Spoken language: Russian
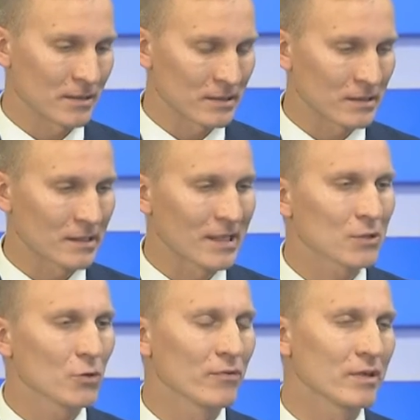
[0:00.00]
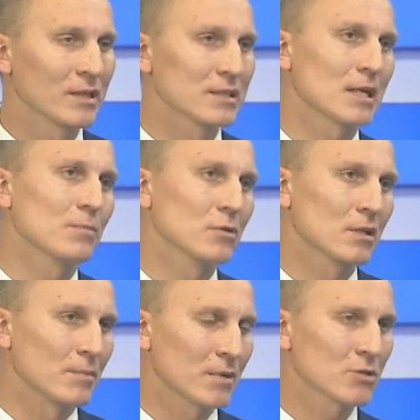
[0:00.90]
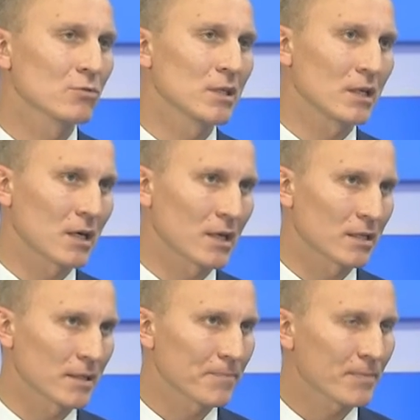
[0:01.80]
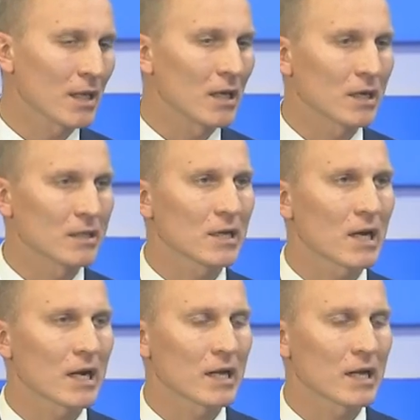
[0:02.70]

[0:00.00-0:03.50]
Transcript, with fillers: готовы и разработаны маршрутные карты, где какая